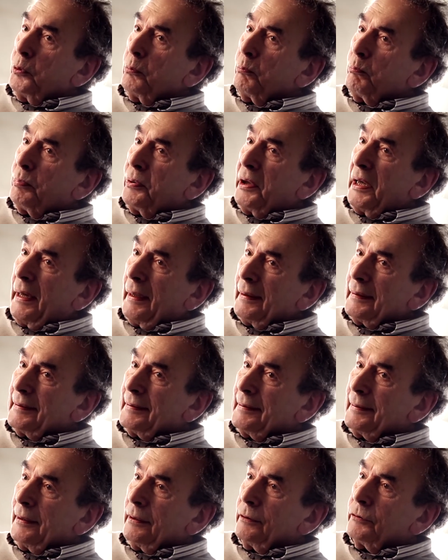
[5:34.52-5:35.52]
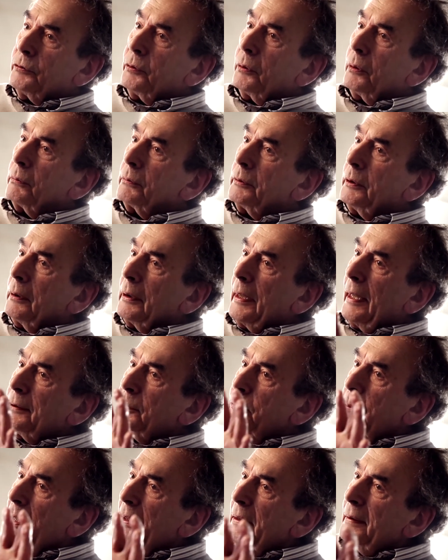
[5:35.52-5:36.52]
une place dans
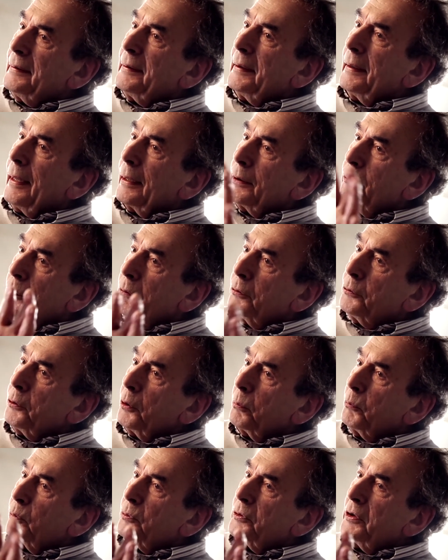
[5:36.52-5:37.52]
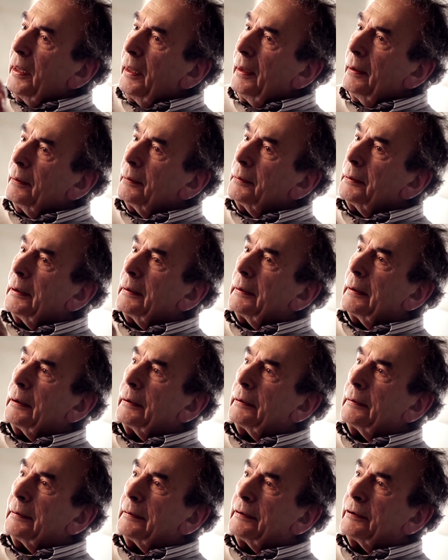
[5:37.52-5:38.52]
l'actualité et la culture mondiale
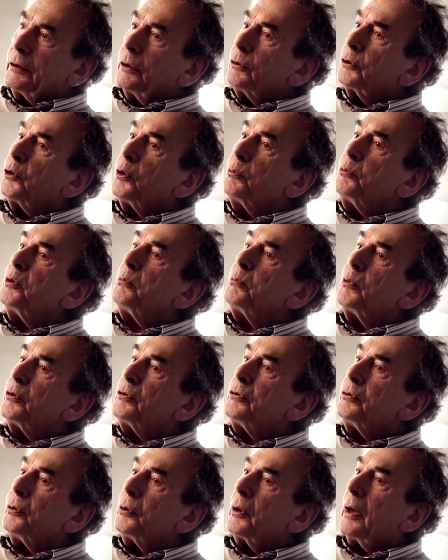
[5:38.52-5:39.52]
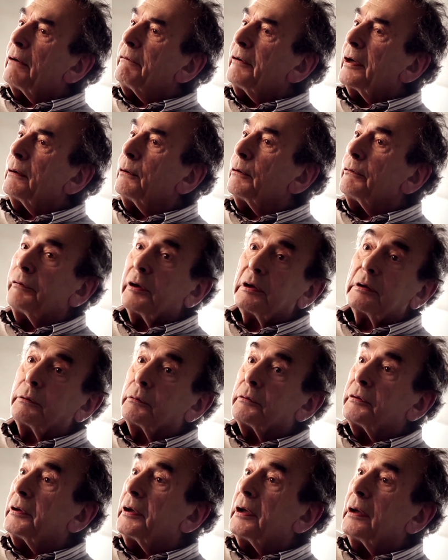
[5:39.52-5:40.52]
sans commune mesure avec le fait
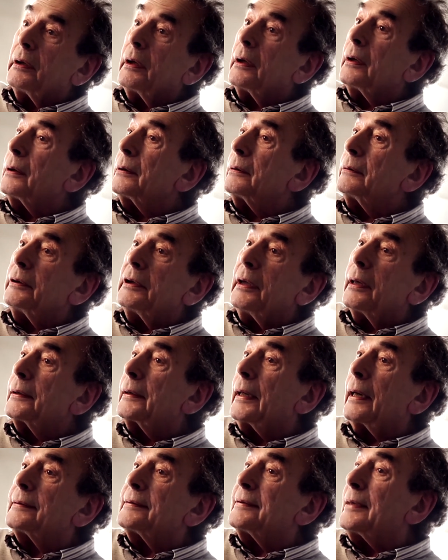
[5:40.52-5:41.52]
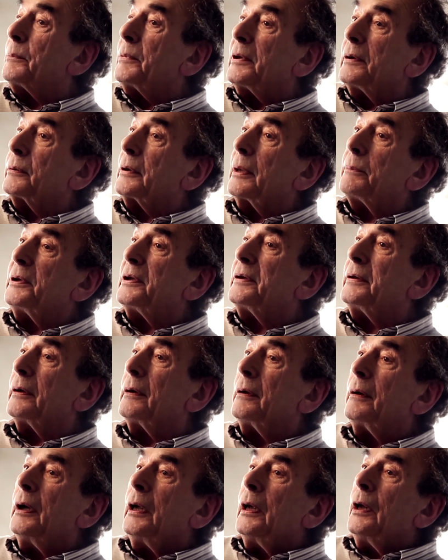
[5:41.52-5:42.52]
qu'il euh, y a 4-5 millions
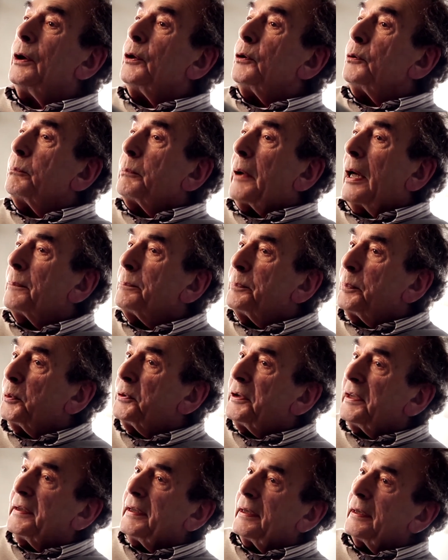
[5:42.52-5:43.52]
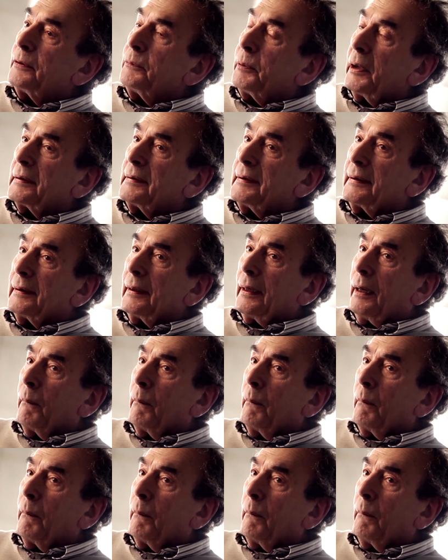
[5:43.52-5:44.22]
d'habitants, un petit territoire, etc.